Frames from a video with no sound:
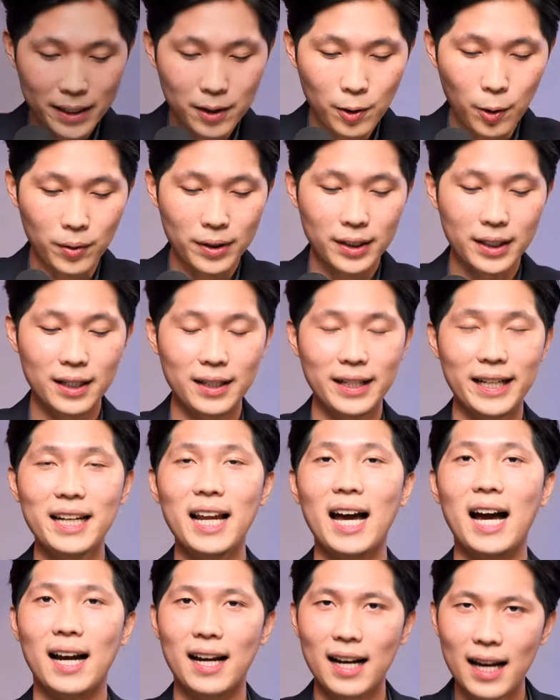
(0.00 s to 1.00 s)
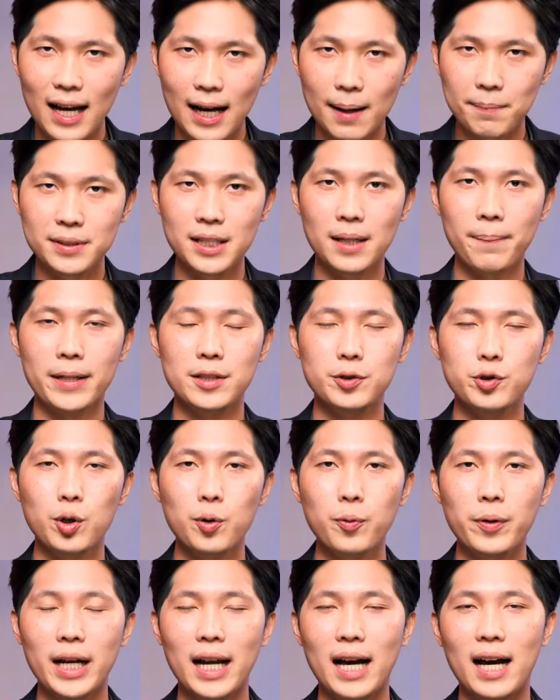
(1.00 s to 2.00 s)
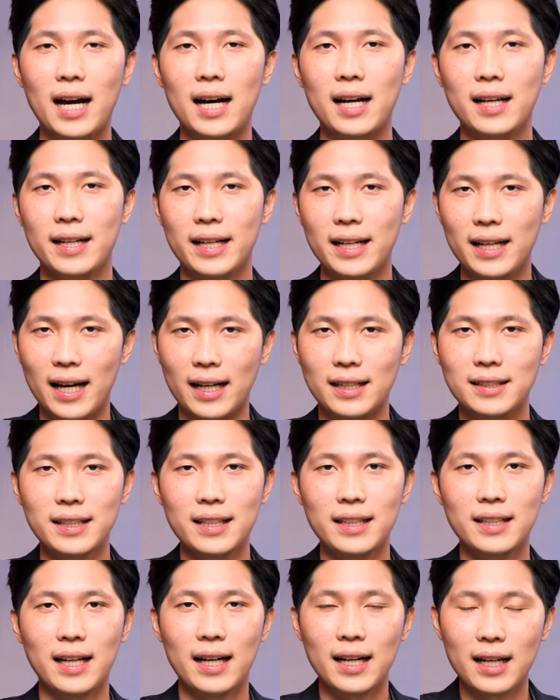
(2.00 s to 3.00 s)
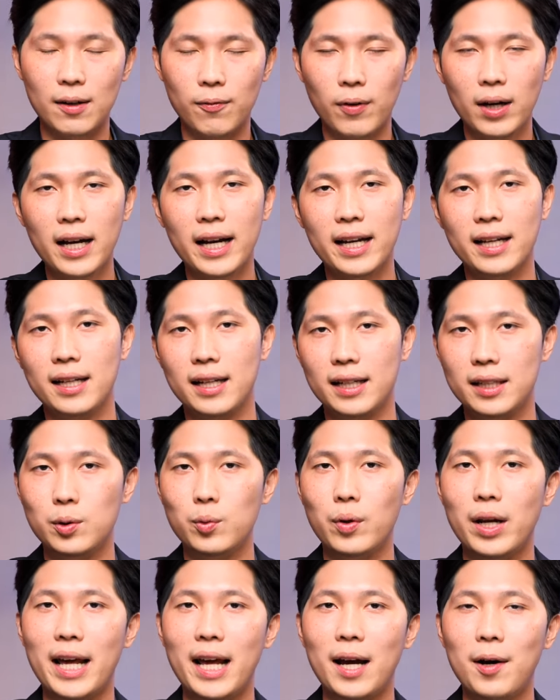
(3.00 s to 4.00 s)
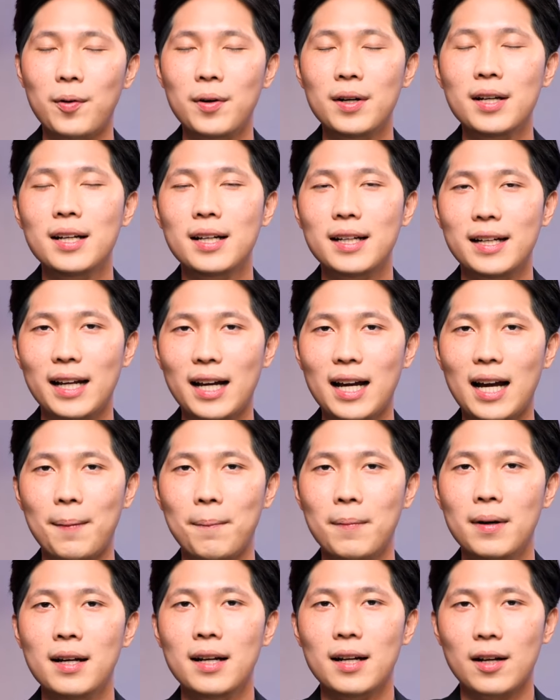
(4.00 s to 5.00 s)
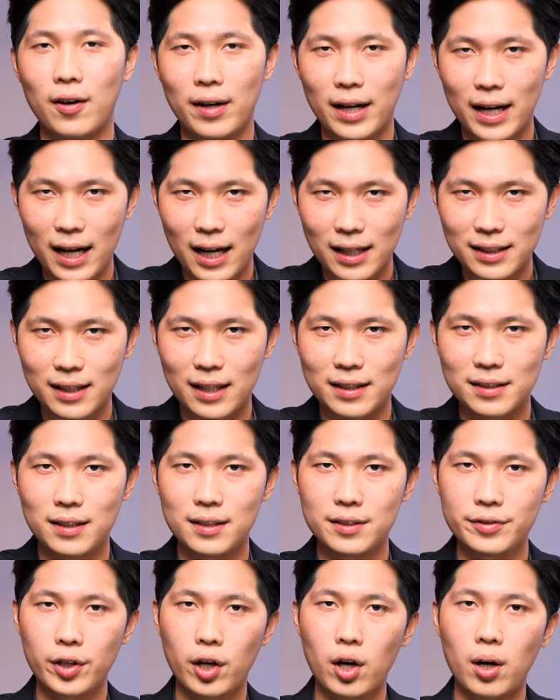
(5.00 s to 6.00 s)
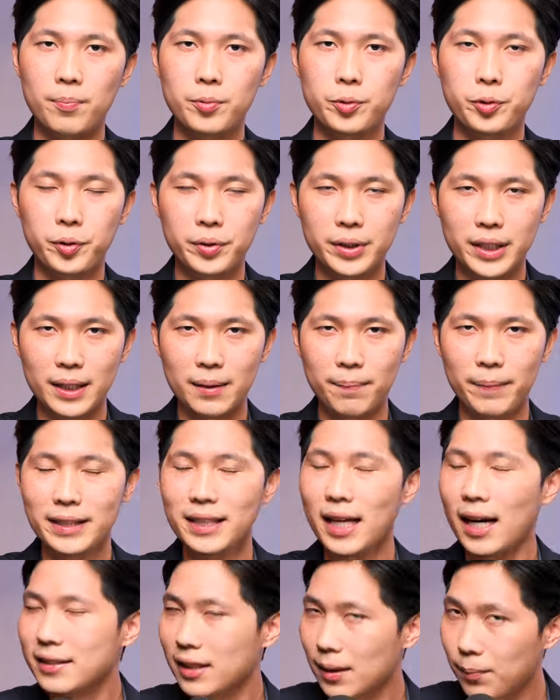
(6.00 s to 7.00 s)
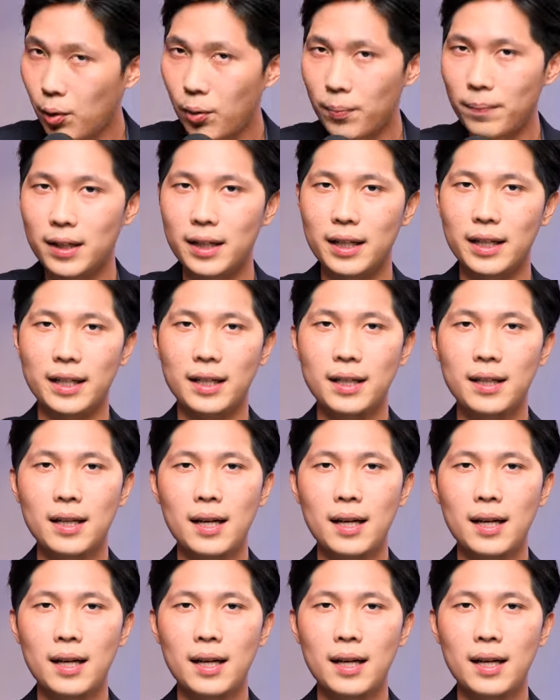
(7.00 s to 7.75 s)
ประโยคนึงในหนังนะครับซึ่งเป็นช่วงเวลาในหนังที่ถ้าเกิดว่าใครเคยดูแล้วนะครับก็น่าจะชื่นชอบช่วงนี้ไม่ต่างจากผมเลย